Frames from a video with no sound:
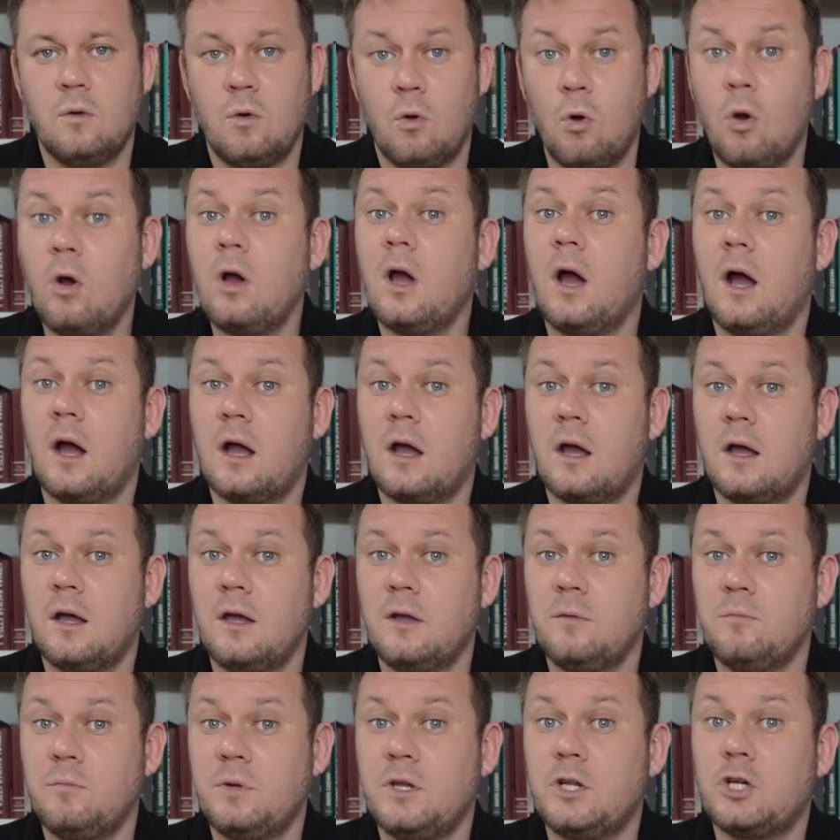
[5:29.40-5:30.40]
О как!
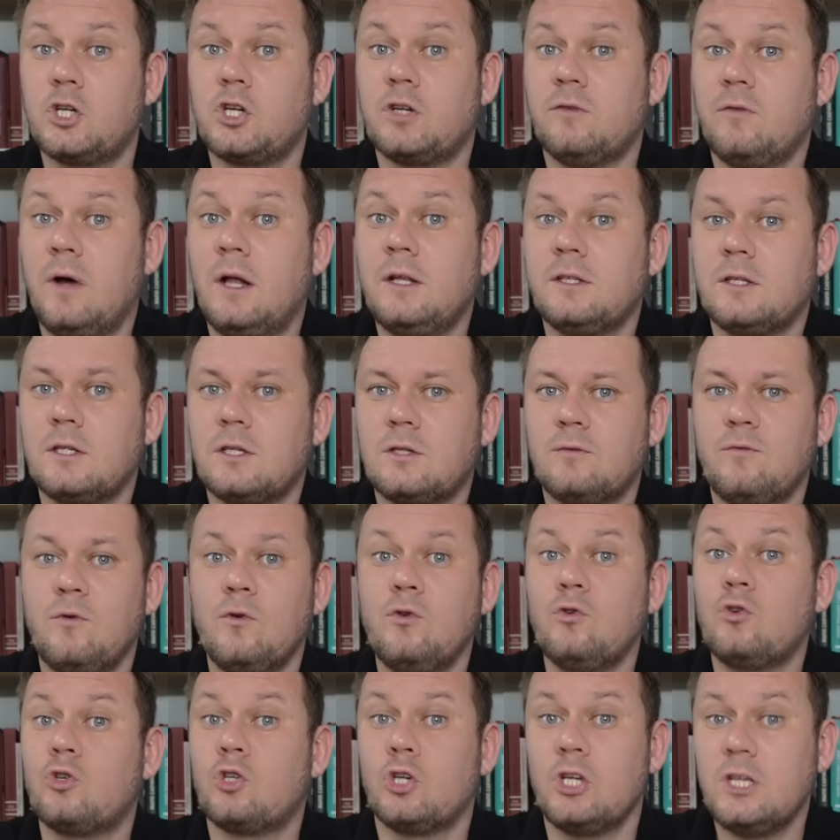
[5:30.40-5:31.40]
Переживал за
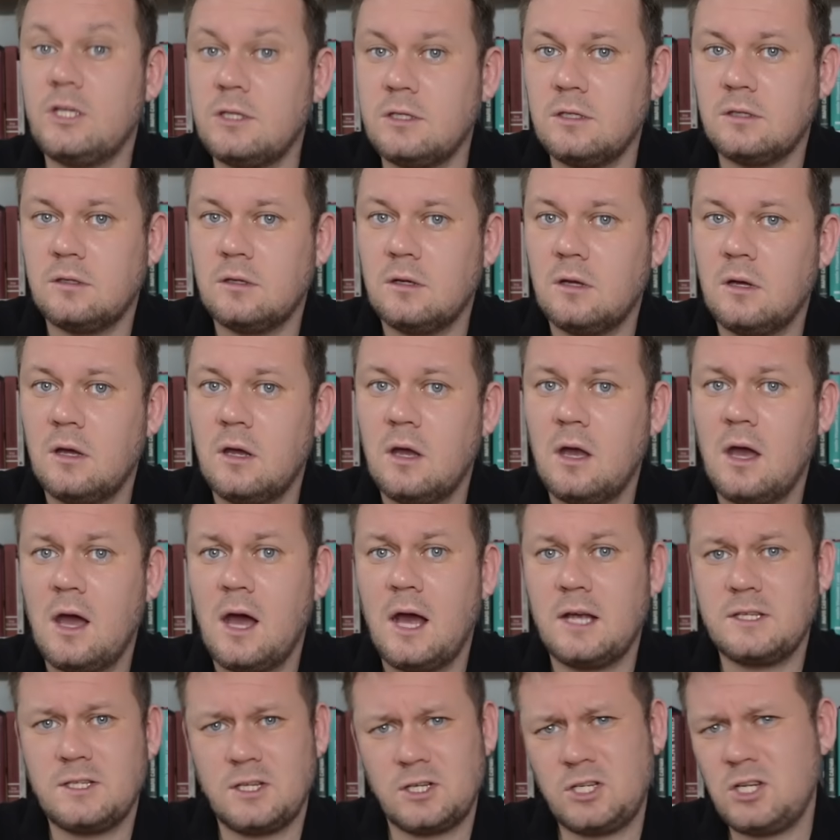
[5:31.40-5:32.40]
свою жизнь.
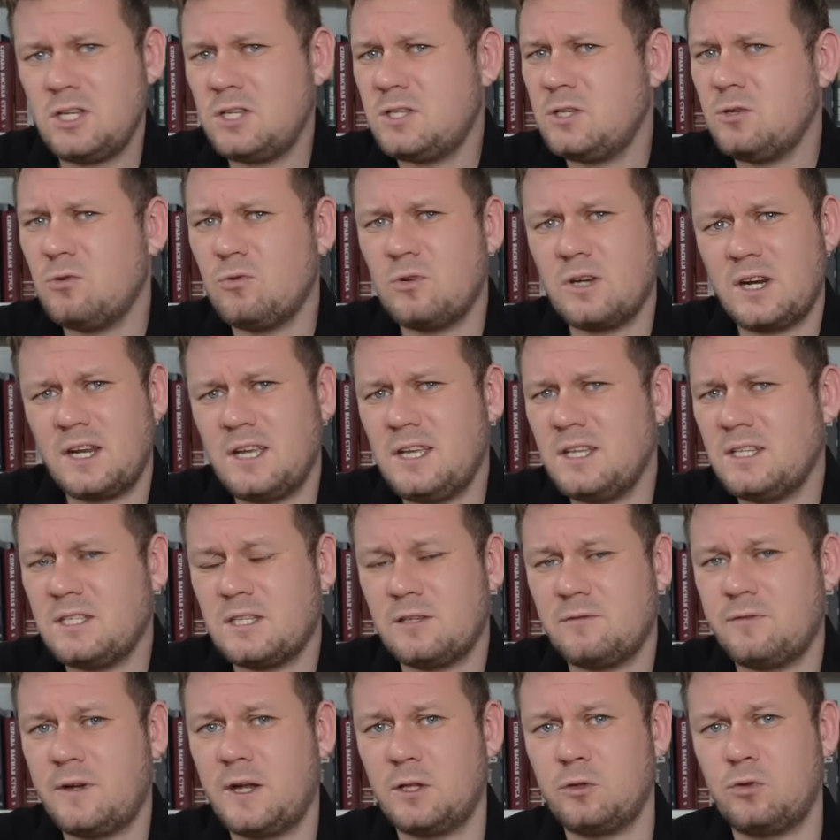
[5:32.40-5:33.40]
А за жизни
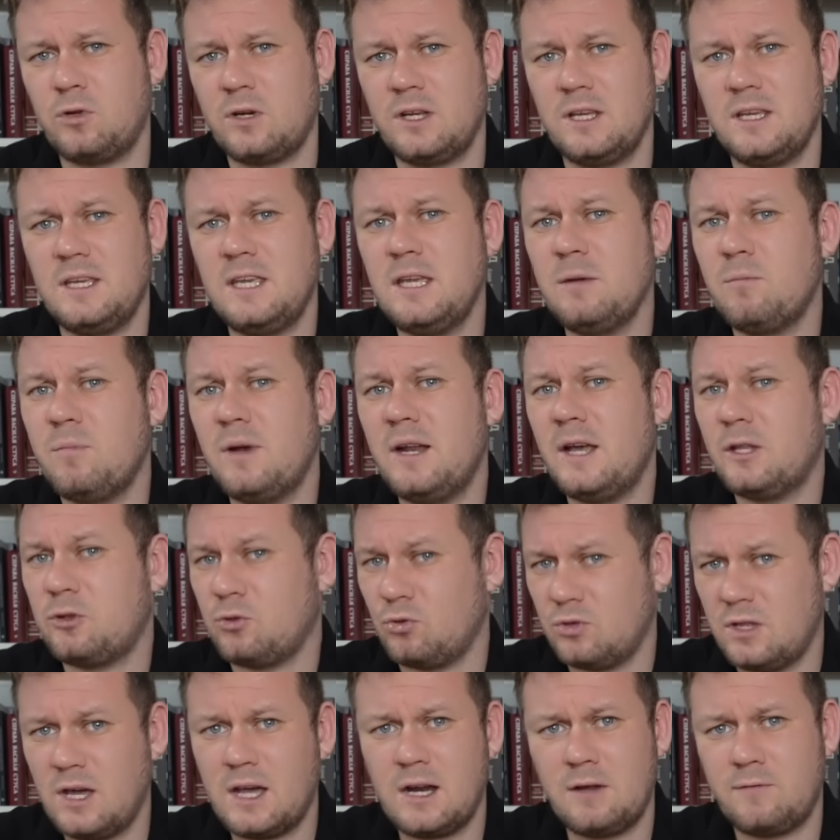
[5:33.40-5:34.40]
украинцев, которые гибли от
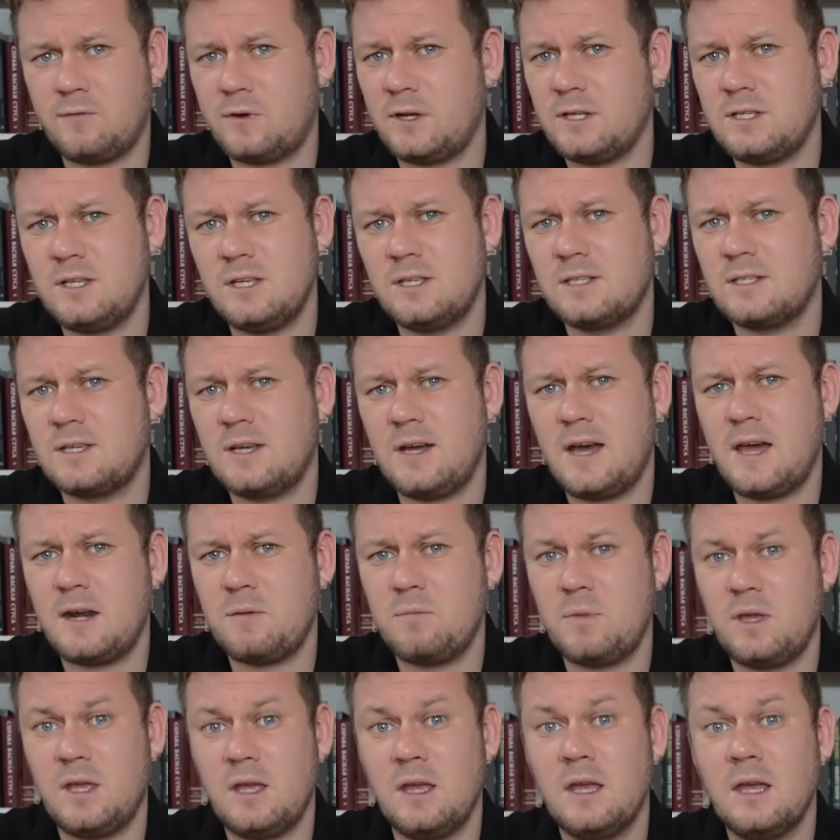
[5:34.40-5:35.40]
ударов российской
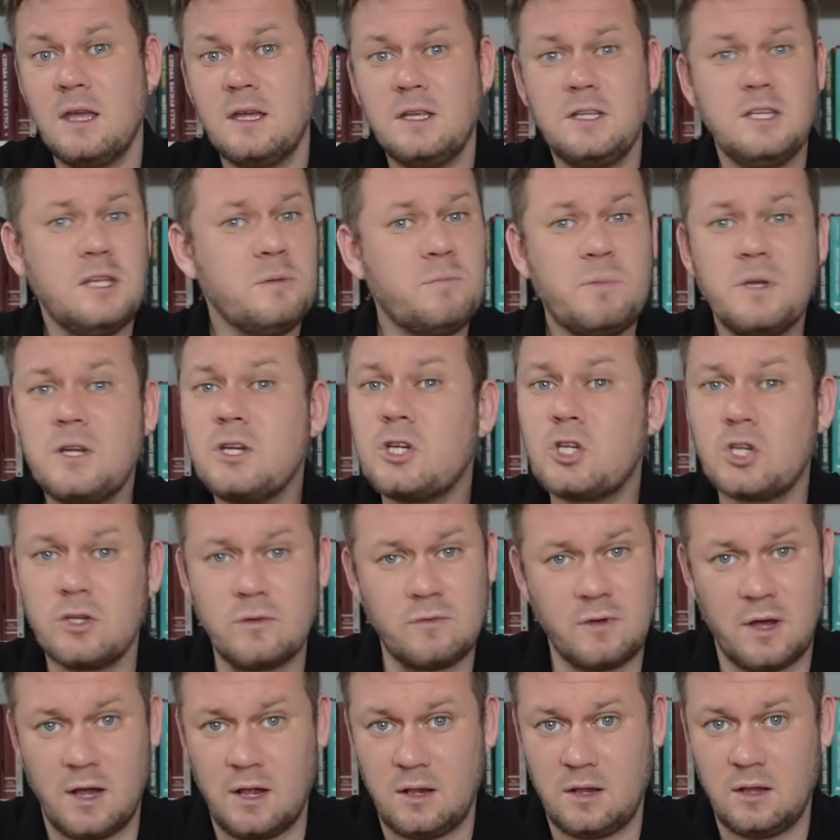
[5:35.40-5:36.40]
армии, не
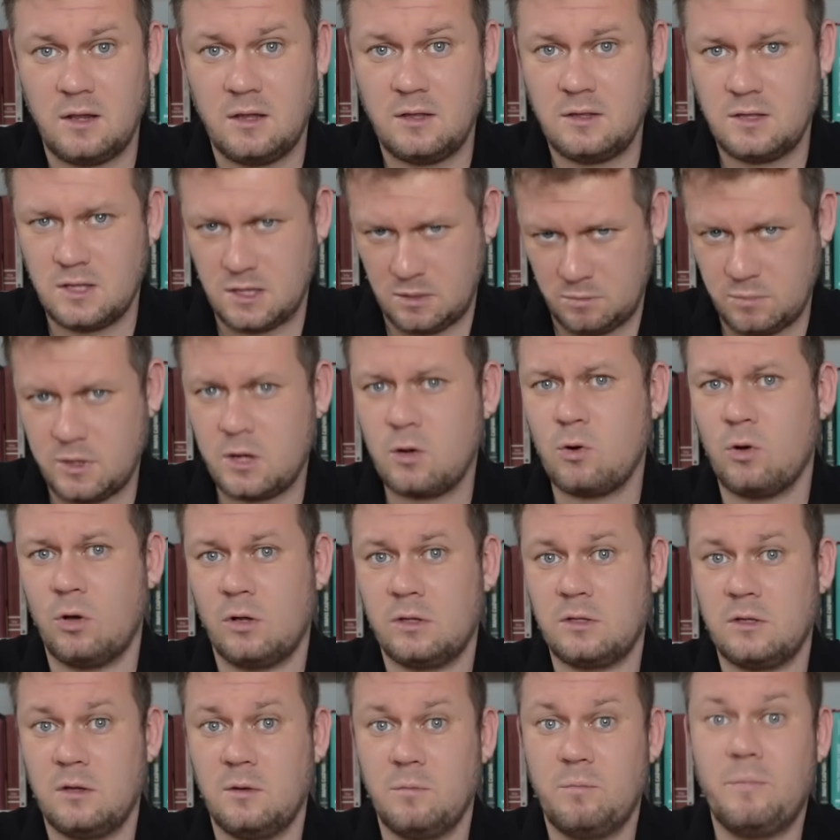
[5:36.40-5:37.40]
переживал.
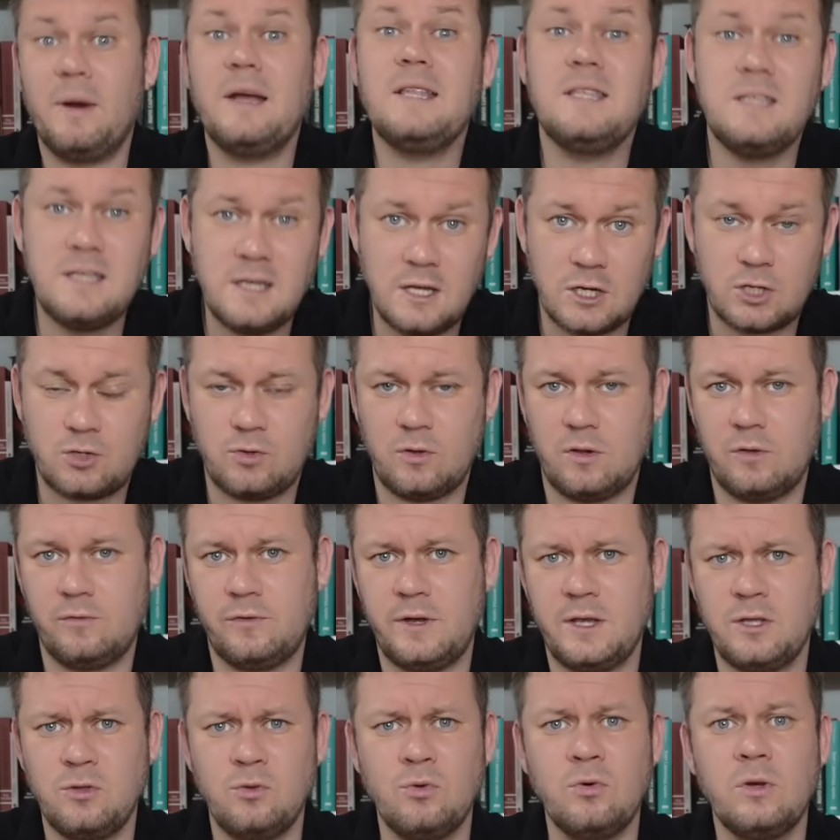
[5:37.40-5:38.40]
Наоборот, поддерживал
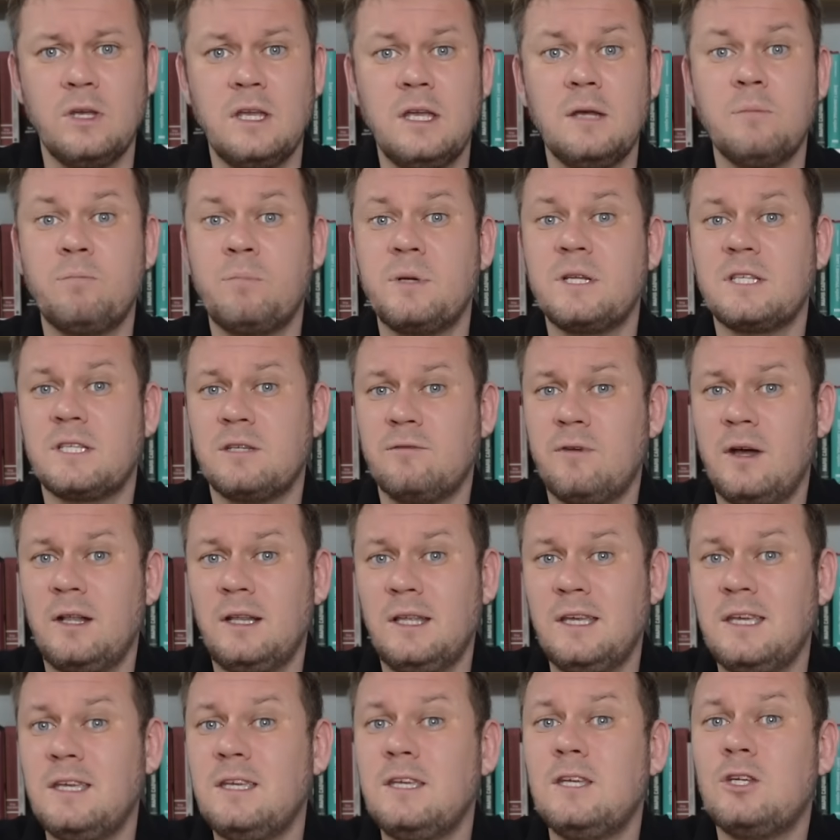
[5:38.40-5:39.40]
войну и
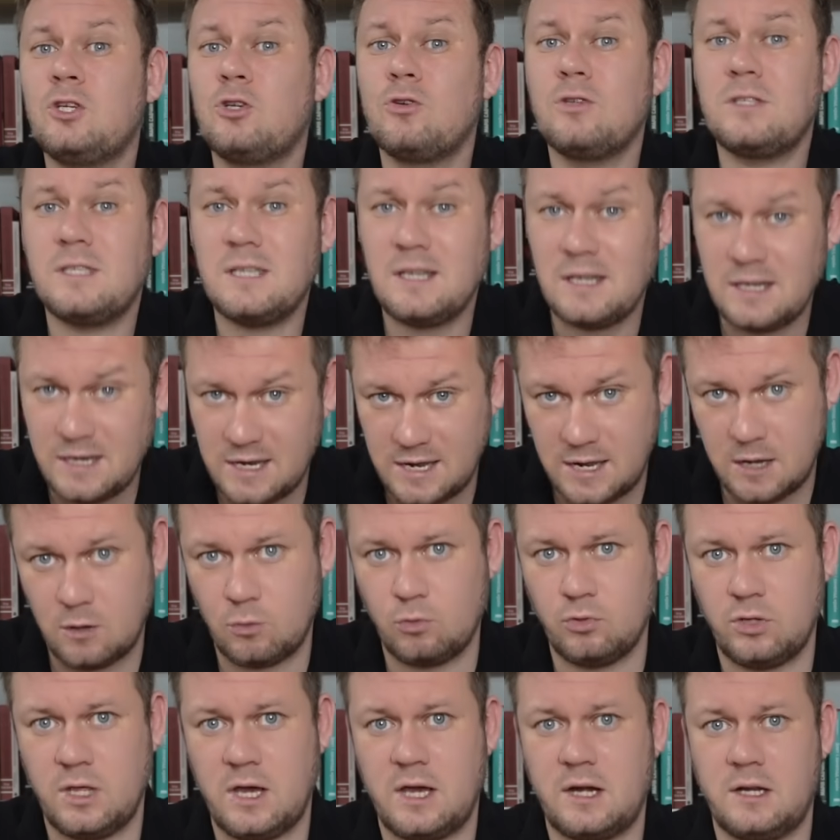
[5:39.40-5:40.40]
призывал еще сильнее
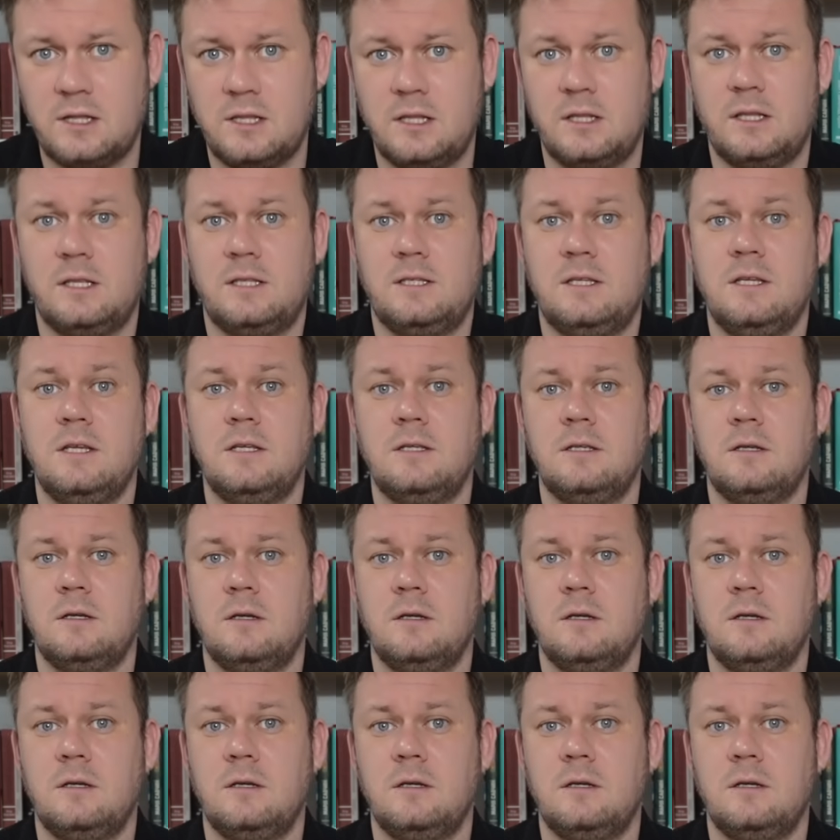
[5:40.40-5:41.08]
удары наносить.